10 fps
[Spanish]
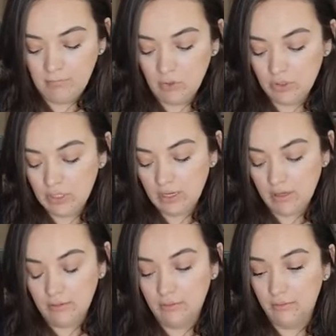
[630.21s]
O
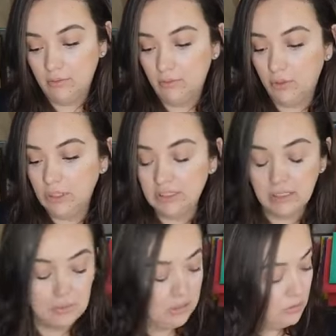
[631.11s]
sea,
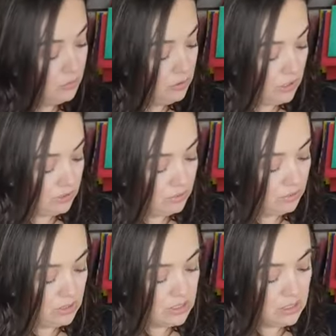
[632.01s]
honestamente muchachos,
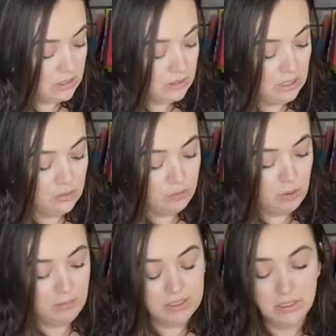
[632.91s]
ustedes tienen a los
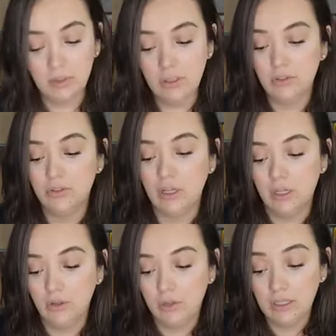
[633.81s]
papás y metidos y
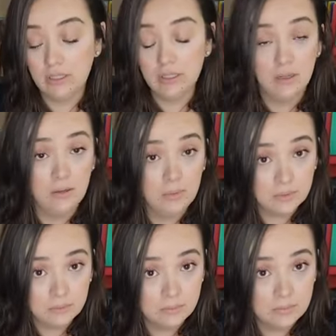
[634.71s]
al hijo a quien salvan.
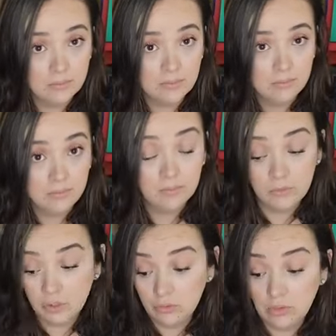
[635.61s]

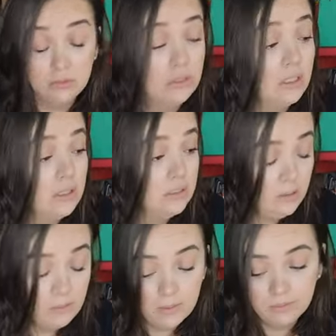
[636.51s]
Yo, ¿usted a quién
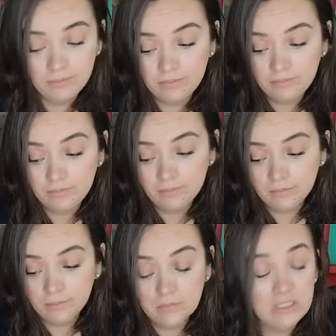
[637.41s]
salva?
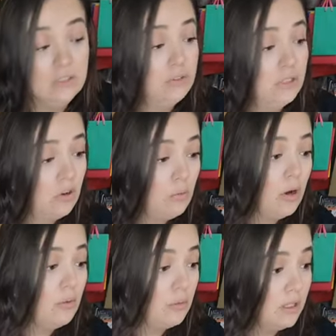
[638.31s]
si usted como
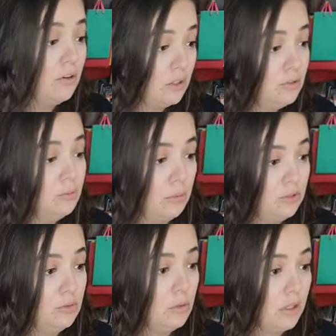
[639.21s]
ama y adora a su papá
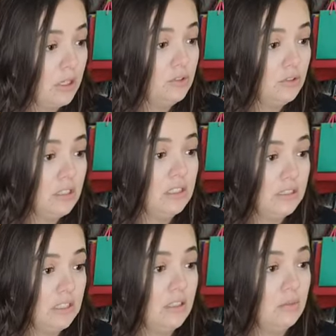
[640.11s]
y su mamá, que yo sé, y
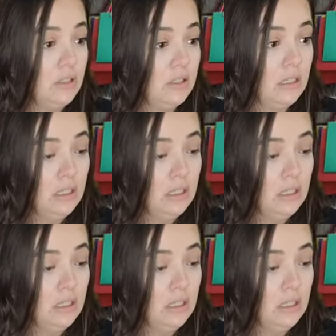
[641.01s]
está también